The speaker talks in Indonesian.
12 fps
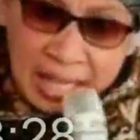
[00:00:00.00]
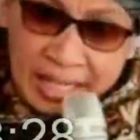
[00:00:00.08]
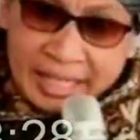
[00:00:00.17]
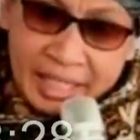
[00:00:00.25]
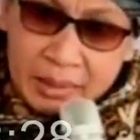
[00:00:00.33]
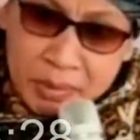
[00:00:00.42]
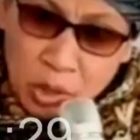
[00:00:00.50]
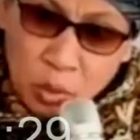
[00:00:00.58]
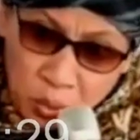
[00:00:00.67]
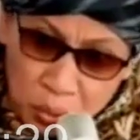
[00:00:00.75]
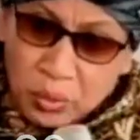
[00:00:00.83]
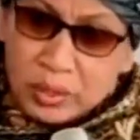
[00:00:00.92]
talaki,
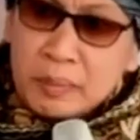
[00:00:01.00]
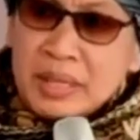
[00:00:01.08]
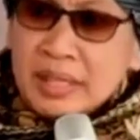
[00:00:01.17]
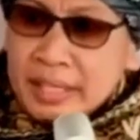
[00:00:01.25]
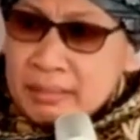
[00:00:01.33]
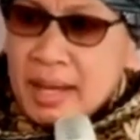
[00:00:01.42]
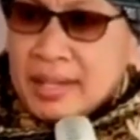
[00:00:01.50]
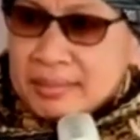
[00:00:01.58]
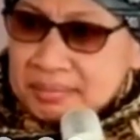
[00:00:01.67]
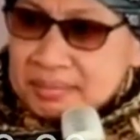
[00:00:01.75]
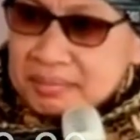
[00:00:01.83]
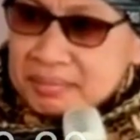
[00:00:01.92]
berguru itu penting banget.